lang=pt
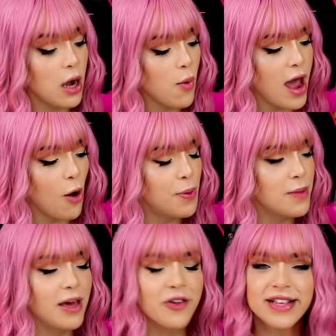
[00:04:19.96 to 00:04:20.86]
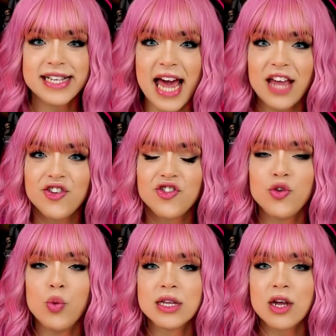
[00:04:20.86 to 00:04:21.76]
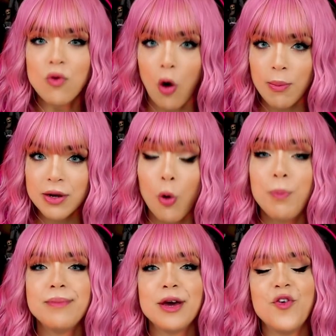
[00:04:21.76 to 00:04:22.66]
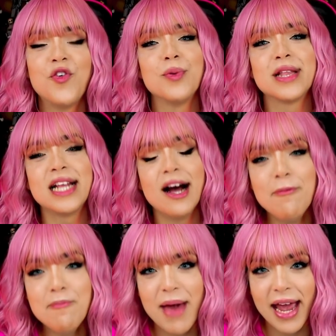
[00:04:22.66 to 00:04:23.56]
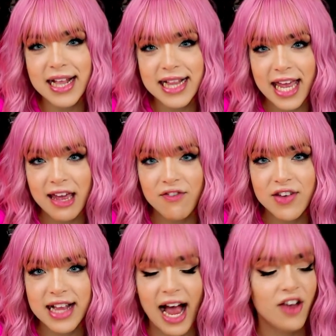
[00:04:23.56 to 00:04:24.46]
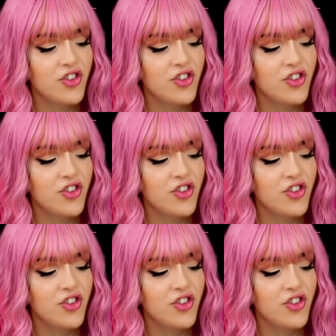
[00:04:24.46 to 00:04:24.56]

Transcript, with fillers: não é o primeiro set de Wonder Woman. O primeiro filme também teve, tá,